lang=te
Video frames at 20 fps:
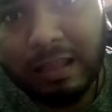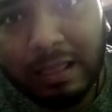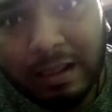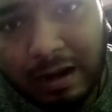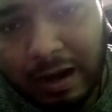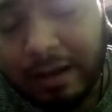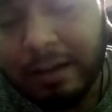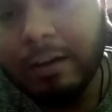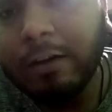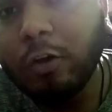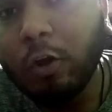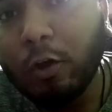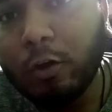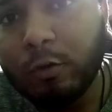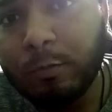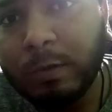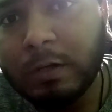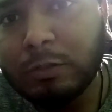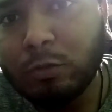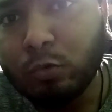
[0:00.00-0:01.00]
నా అన్ని
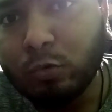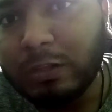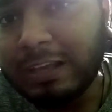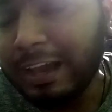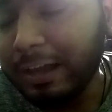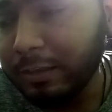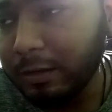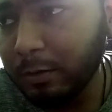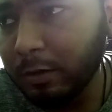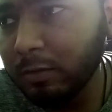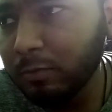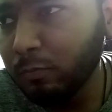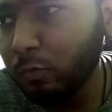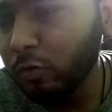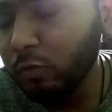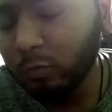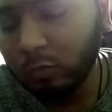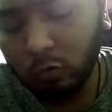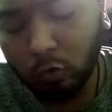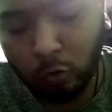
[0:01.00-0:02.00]
డాక్యుమెంట్స్ ఉంది హైదరాబాద్
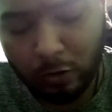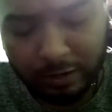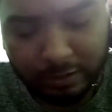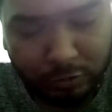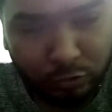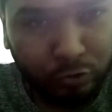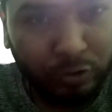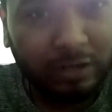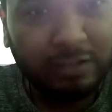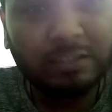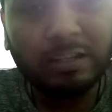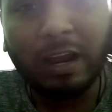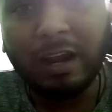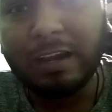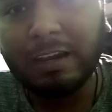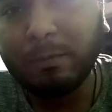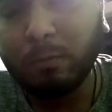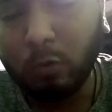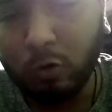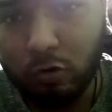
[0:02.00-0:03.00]
మూవీ ముందు ఇన్సూరెన్స్
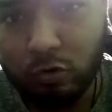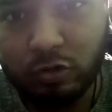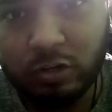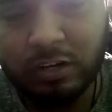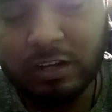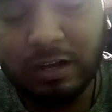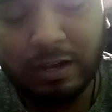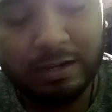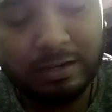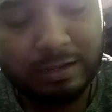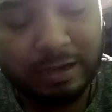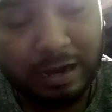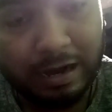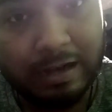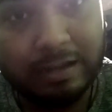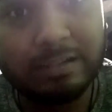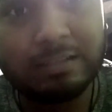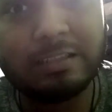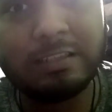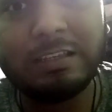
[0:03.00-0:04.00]
కానీ పొల్యూషన్ కానీ
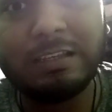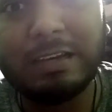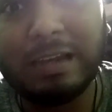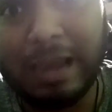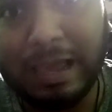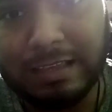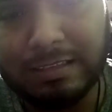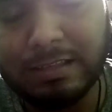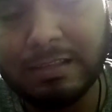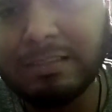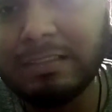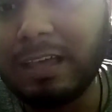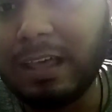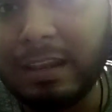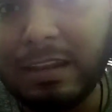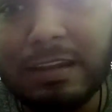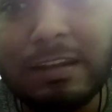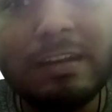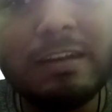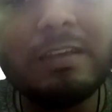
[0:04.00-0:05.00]
ఆర్సీ లైసెన్స్
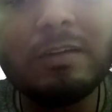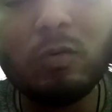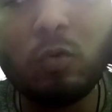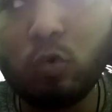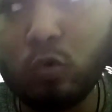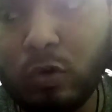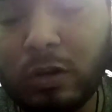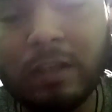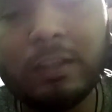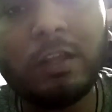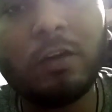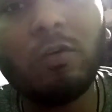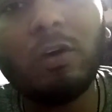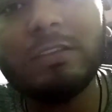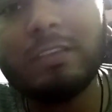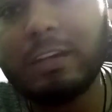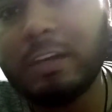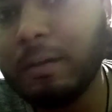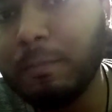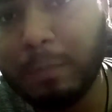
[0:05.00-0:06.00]
అన్నీ ఉన్న
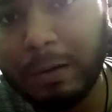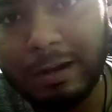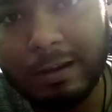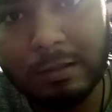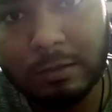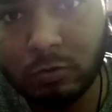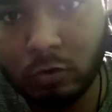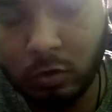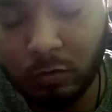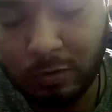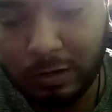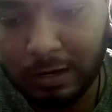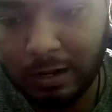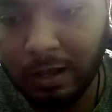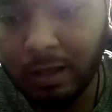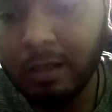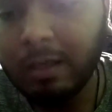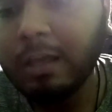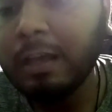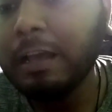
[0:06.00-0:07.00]
తర్వాత నేను బండి తీసుకుని పోయినా
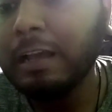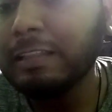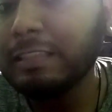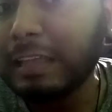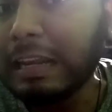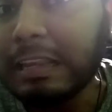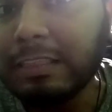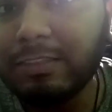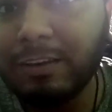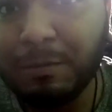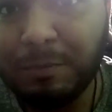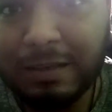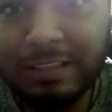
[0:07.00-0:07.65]
దరిద్రం